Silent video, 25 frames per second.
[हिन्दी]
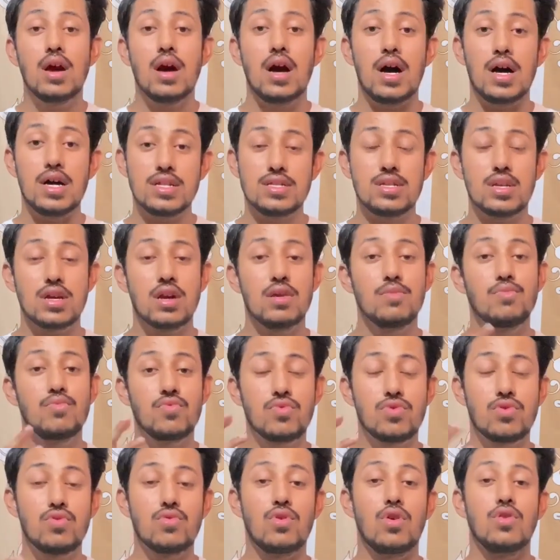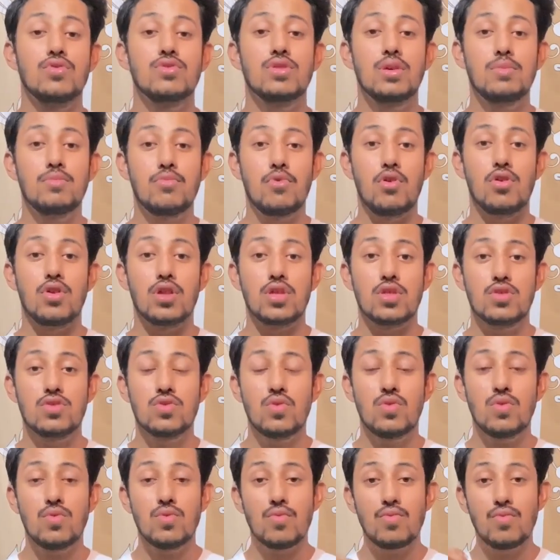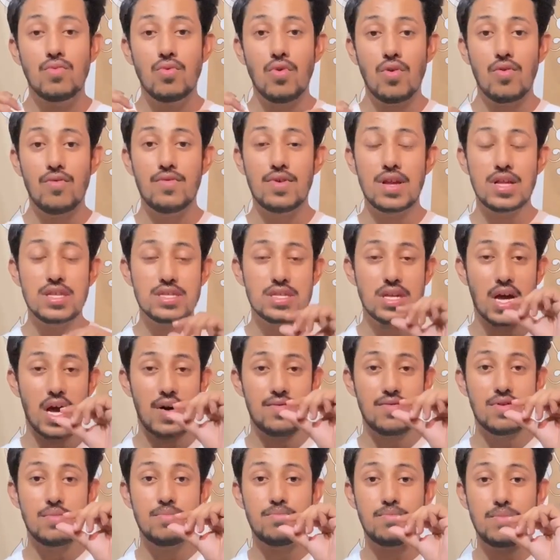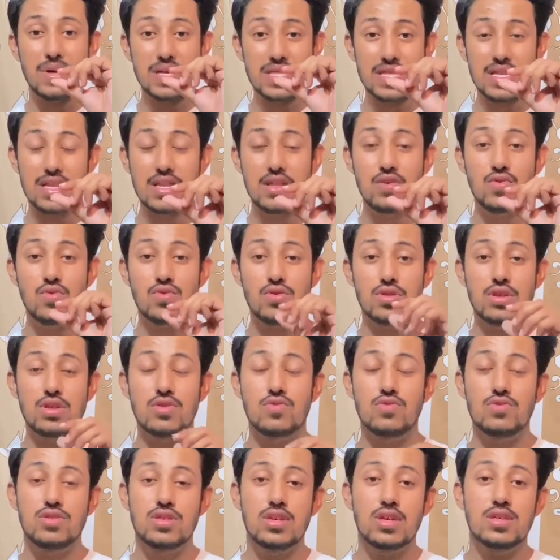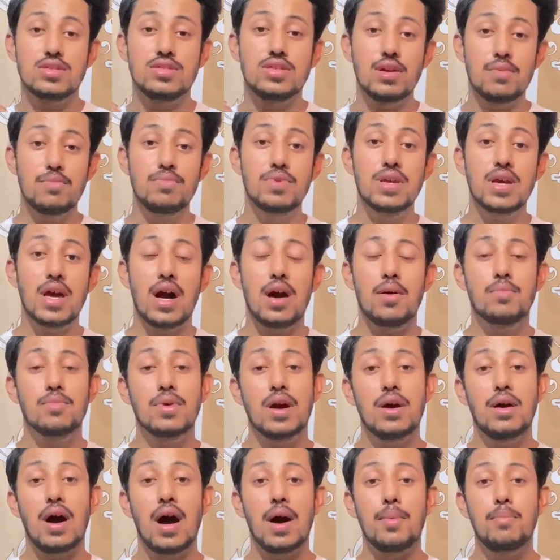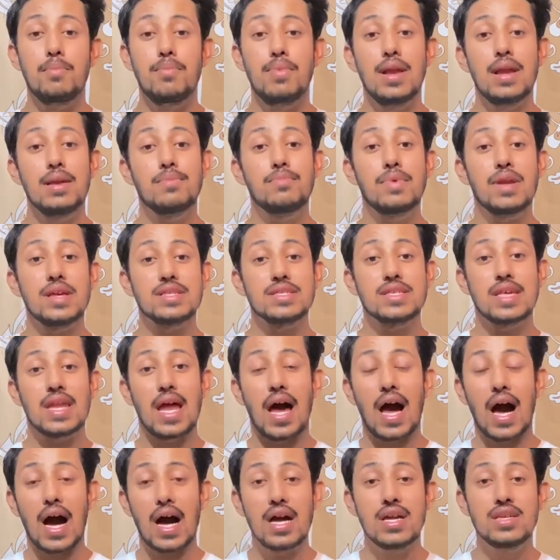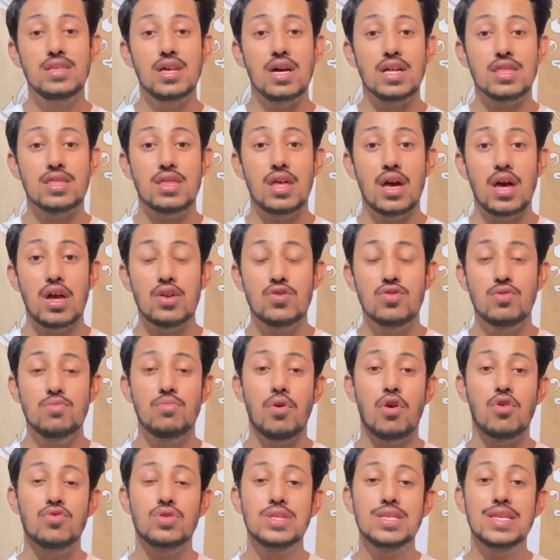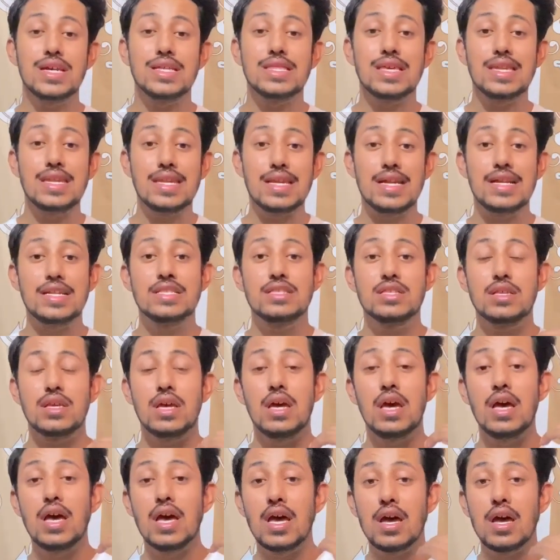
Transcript: हर जगह थ्रू आउट द बॉडी तो वो वेन्स काफ़ी पतली होती हैं तो जब भी आपका ब्लड प्रेशर हाई जाता है तो बहुत ही ज़्यादा रेट से